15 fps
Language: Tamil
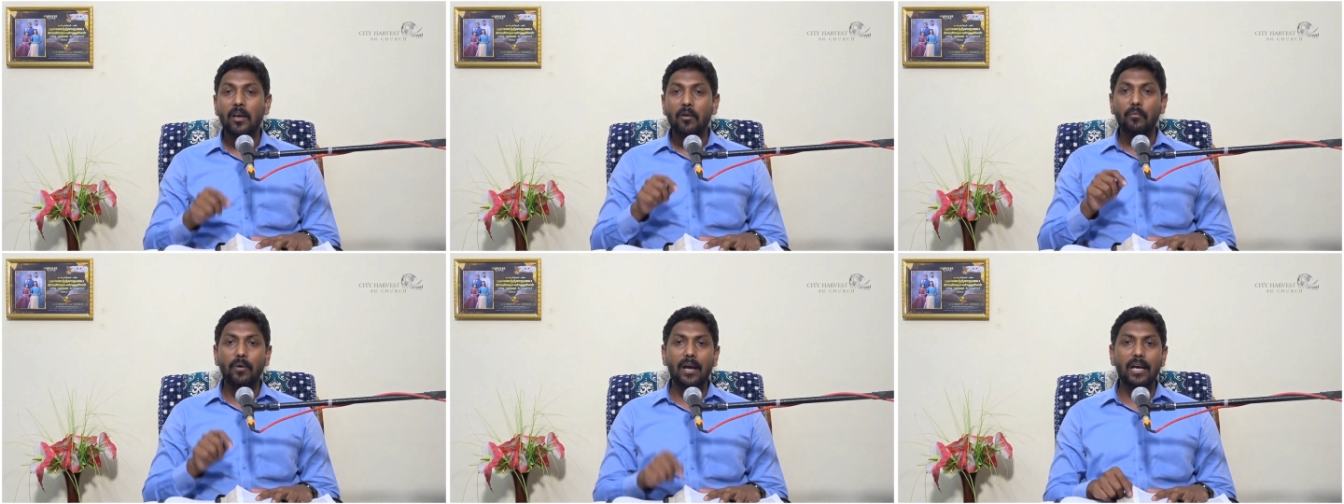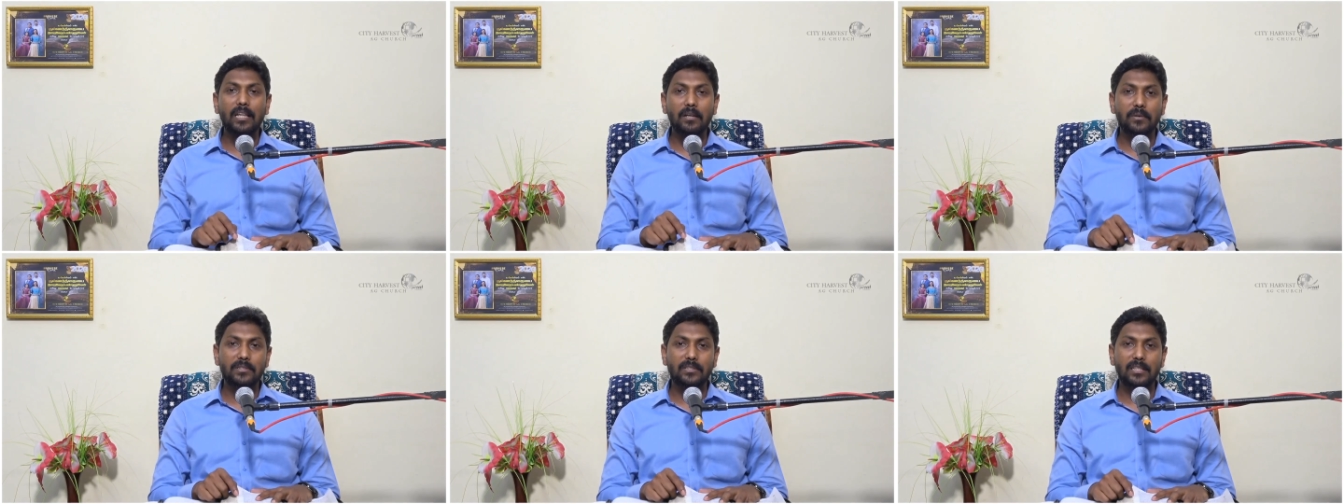வேத
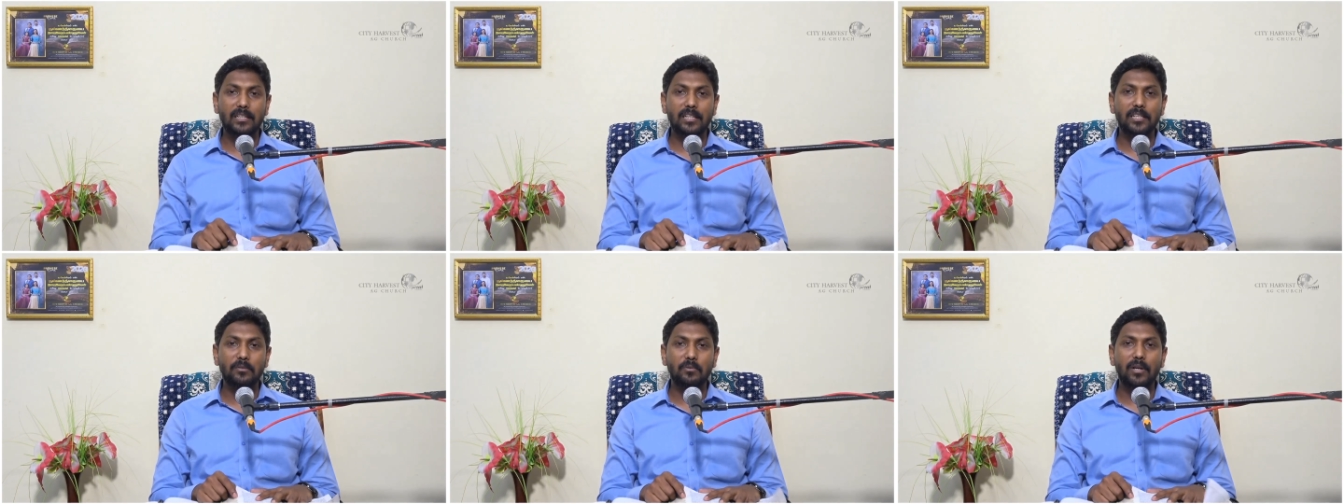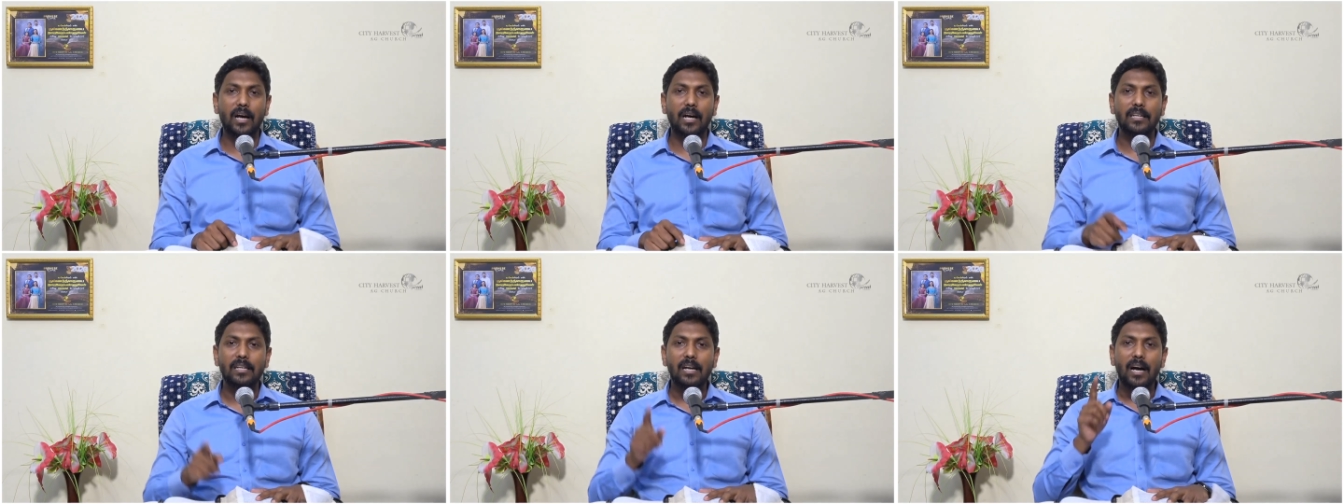வசனங்களின்
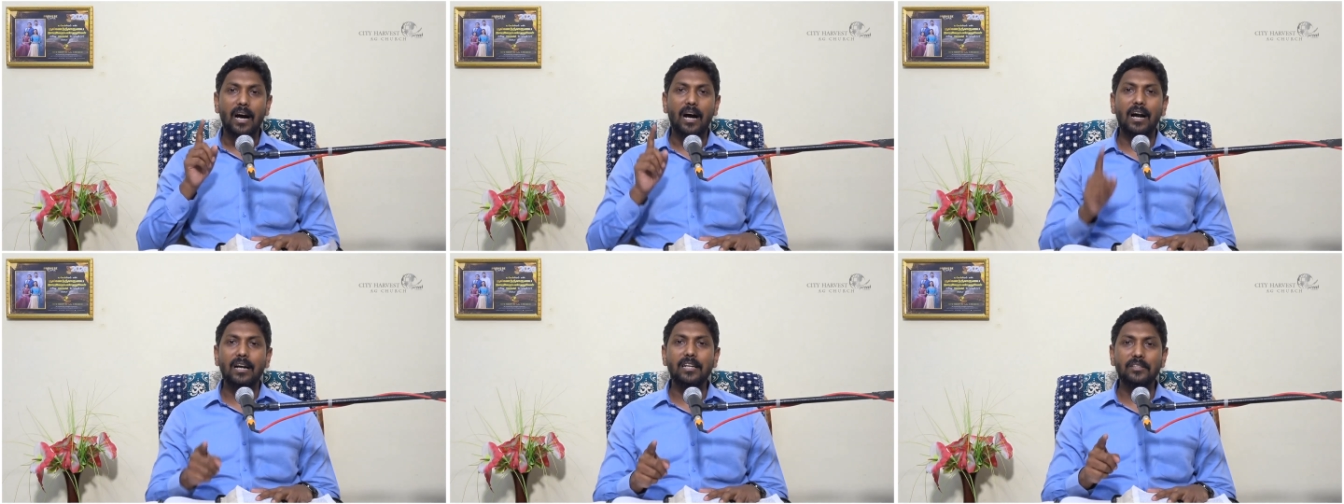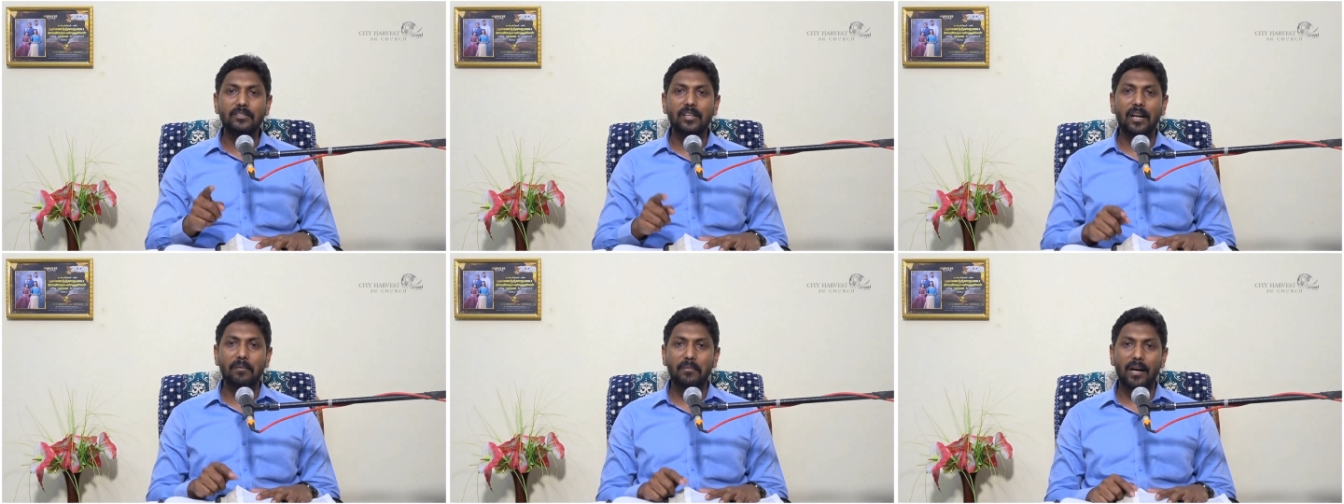ஊடாய்
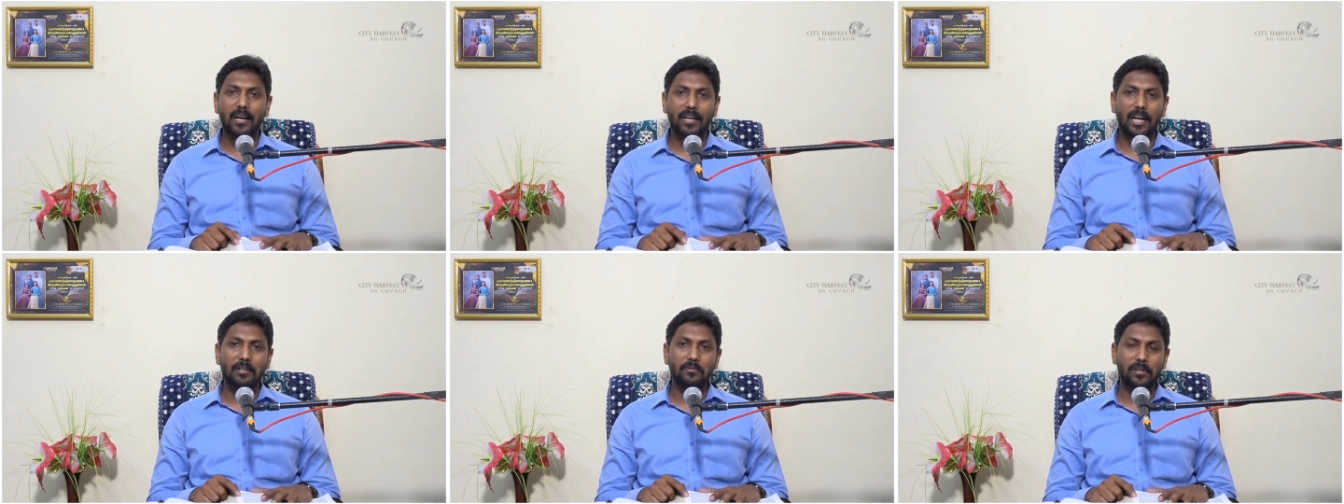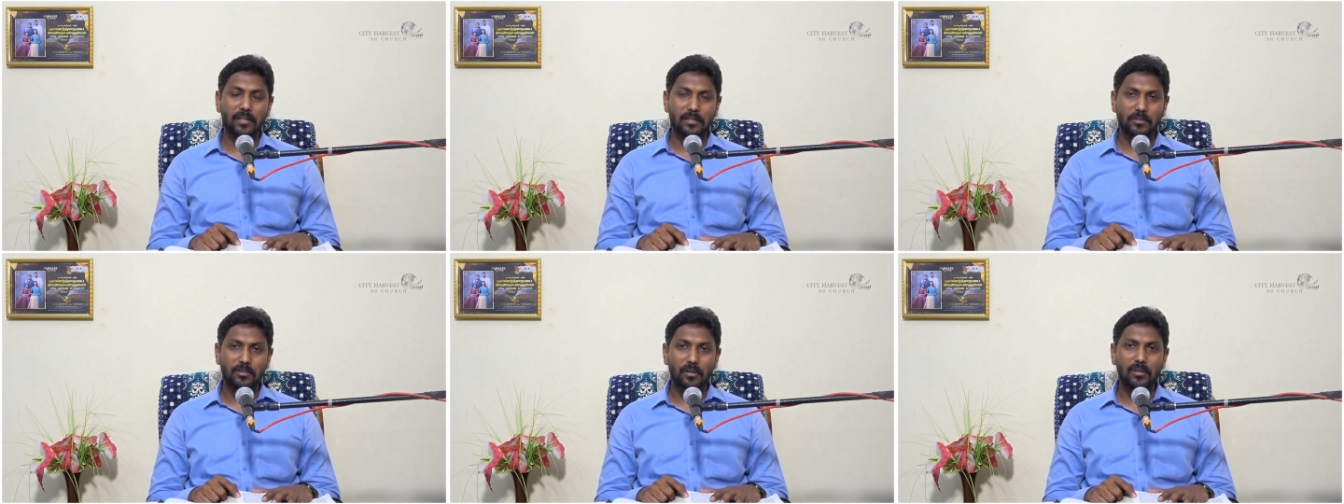ஆணித்தரமாக நான்
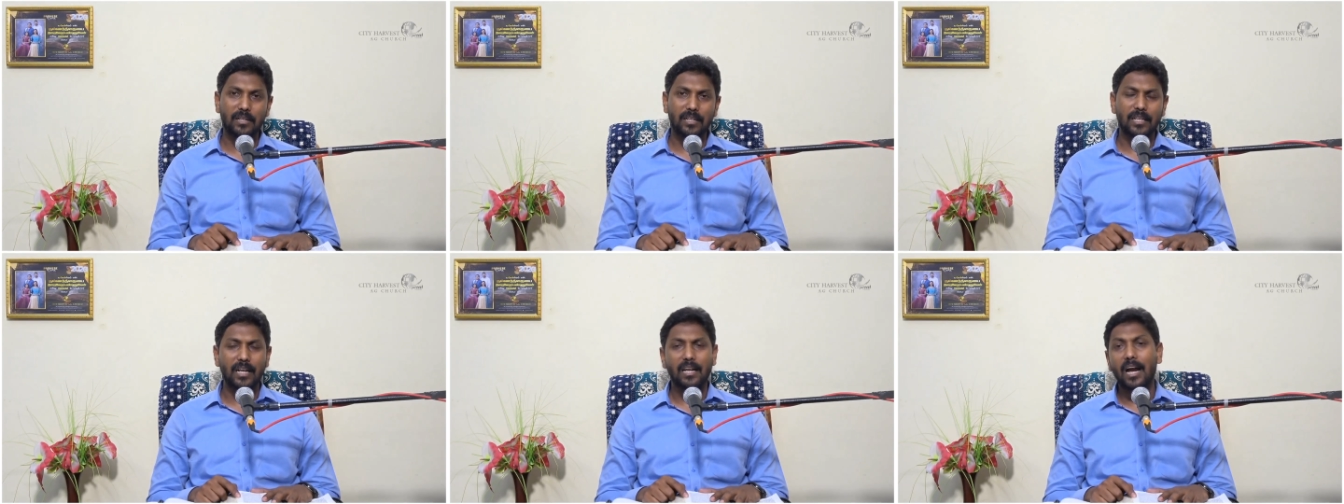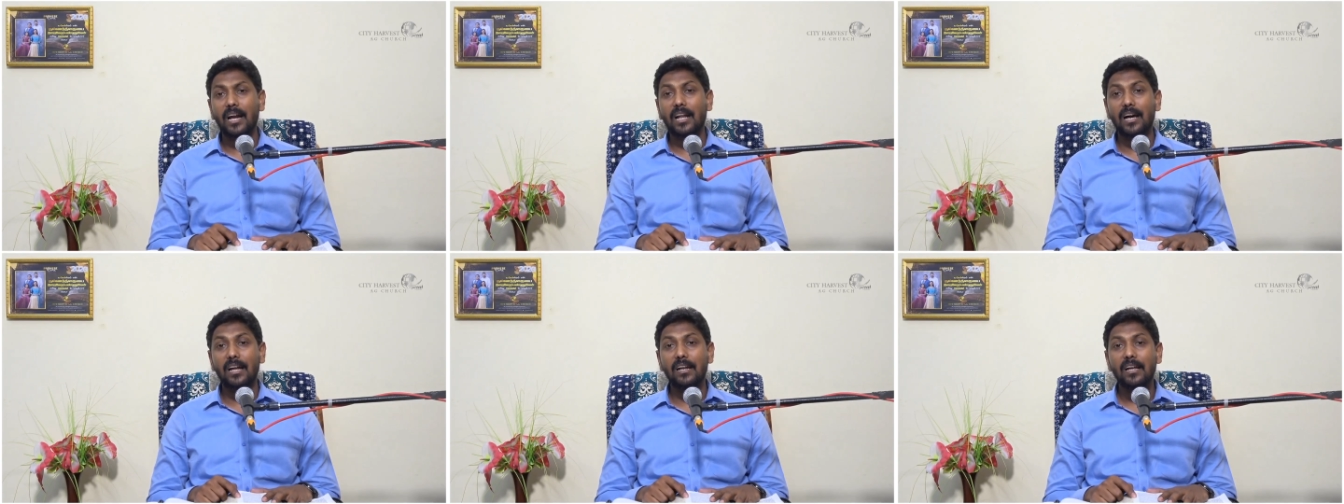உங்களுக்கு சொல்லுகின்றேன்
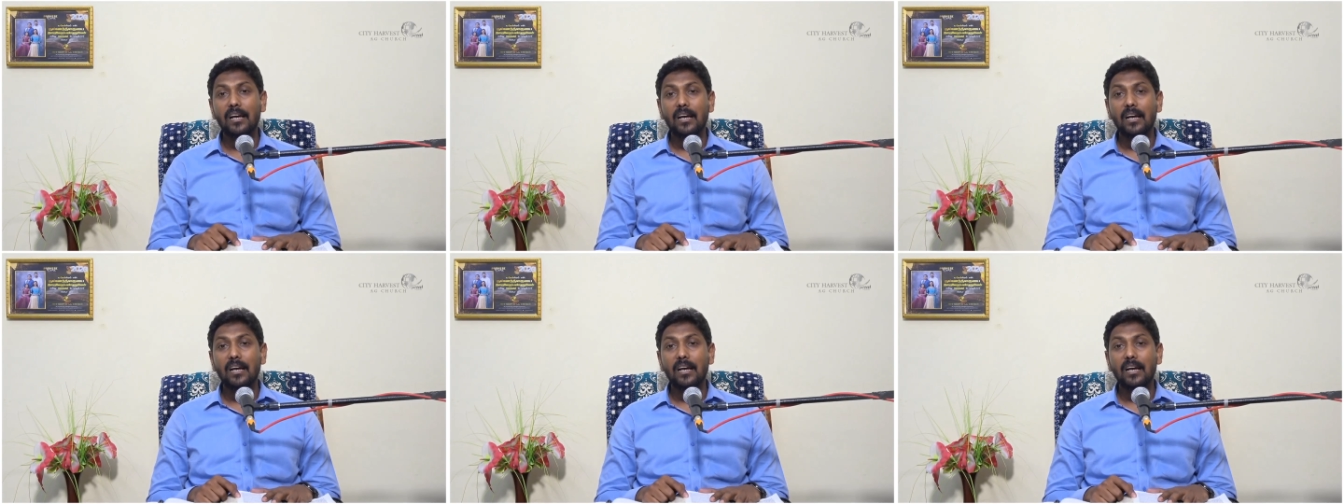ஆனால்